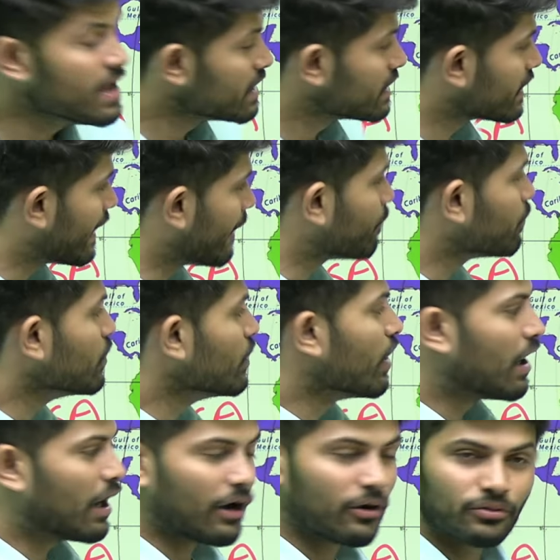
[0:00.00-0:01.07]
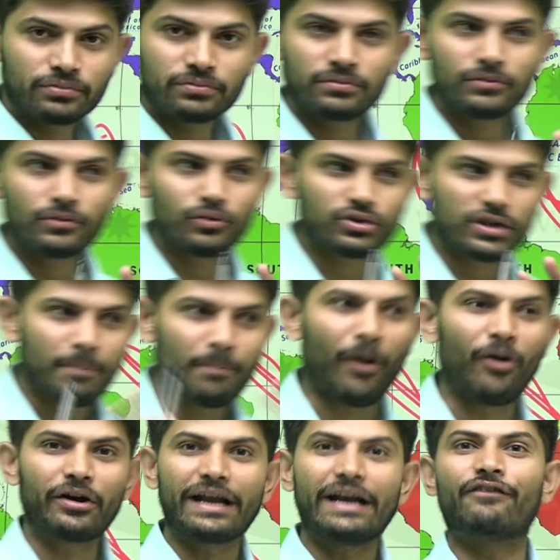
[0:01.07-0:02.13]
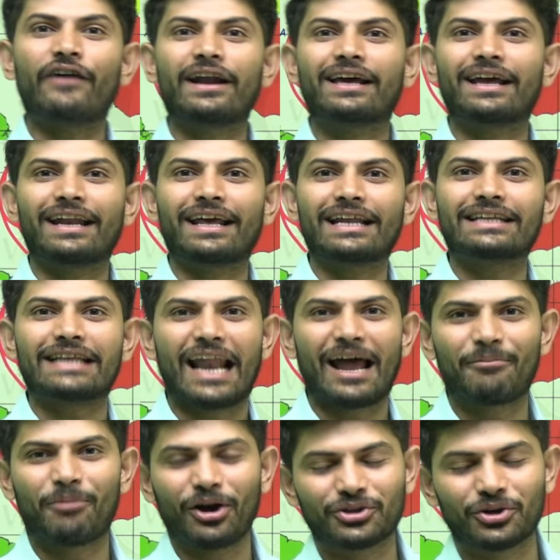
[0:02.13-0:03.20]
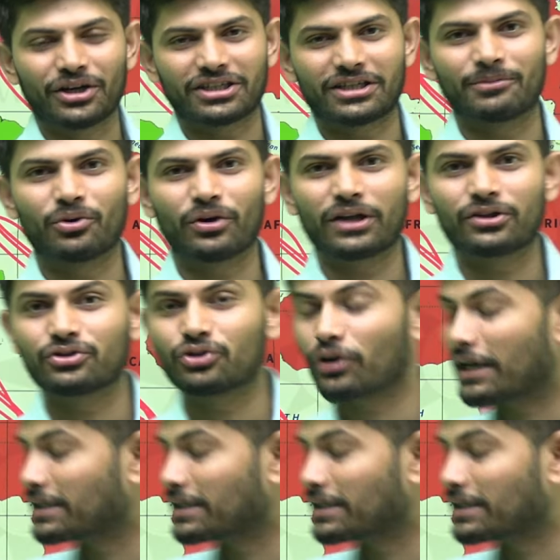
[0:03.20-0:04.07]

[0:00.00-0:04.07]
ठीक है उसकी बाउंड्री डिफाइन करने के लिए तालाब बहुत छोटा शब्द हो गया तो जो कह